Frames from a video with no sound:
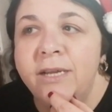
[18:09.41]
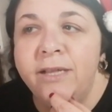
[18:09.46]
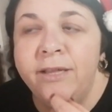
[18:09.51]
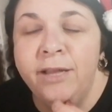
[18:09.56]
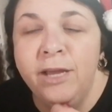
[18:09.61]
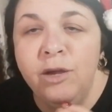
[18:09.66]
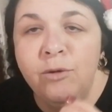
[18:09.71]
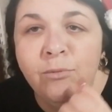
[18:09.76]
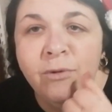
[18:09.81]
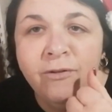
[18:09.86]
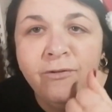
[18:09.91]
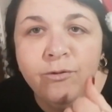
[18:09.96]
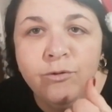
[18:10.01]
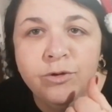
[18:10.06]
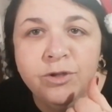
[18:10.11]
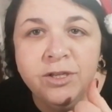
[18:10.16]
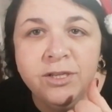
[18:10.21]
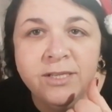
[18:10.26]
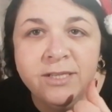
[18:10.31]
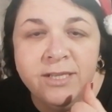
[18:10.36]
Deem uma
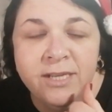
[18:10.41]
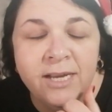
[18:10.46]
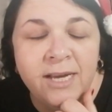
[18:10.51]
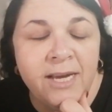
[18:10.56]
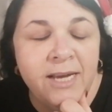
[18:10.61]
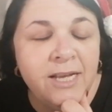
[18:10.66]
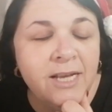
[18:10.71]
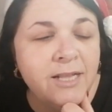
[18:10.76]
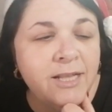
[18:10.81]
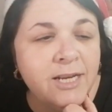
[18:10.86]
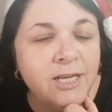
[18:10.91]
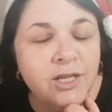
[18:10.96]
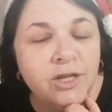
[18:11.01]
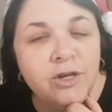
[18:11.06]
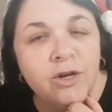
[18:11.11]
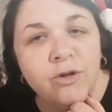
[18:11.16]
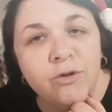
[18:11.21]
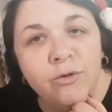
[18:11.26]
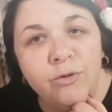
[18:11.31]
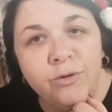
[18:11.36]
forçazinha, está
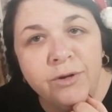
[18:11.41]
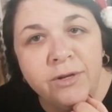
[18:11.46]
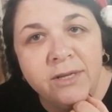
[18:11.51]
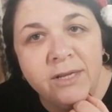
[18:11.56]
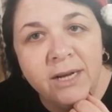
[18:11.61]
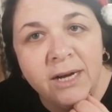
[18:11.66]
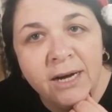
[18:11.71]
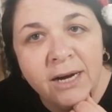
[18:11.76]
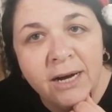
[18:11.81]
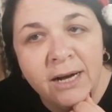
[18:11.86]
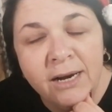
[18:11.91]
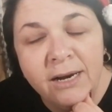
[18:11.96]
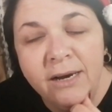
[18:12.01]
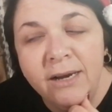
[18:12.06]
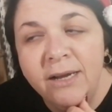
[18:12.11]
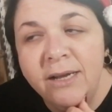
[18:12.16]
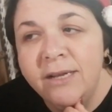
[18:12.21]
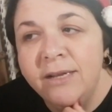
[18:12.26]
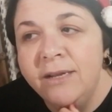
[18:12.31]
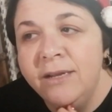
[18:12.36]
chegando o Natal.
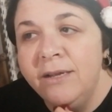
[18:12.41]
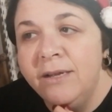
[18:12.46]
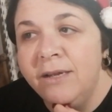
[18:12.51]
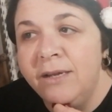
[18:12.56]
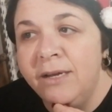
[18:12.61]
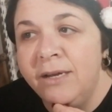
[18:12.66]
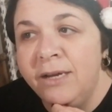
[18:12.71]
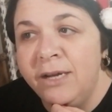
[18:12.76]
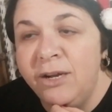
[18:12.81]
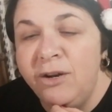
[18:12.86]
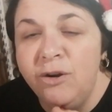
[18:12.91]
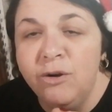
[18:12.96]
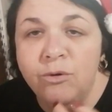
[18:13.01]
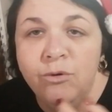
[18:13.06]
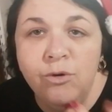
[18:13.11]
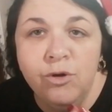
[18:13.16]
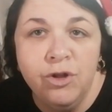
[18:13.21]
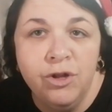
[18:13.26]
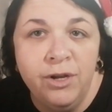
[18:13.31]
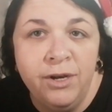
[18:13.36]
Uh, não
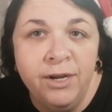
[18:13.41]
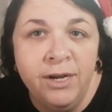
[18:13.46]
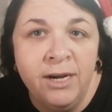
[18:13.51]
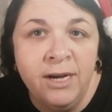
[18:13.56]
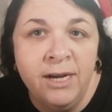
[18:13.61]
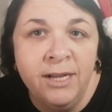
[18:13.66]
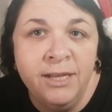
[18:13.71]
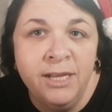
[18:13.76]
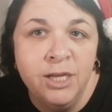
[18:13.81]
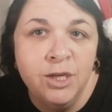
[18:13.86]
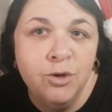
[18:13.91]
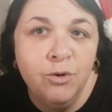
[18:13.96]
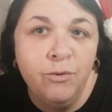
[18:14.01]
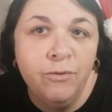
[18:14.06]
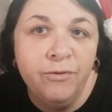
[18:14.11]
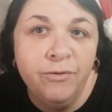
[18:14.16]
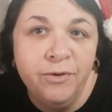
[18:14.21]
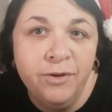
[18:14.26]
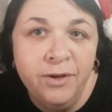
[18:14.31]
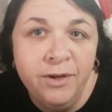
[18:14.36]
custa nada, é só
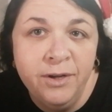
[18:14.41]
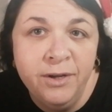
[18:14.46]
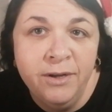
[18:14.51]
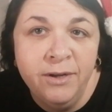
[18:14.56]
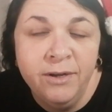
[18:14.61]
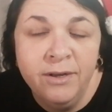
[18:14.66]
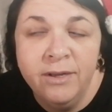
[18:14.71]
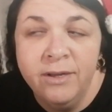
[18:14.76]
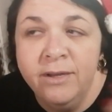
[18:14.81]
ver.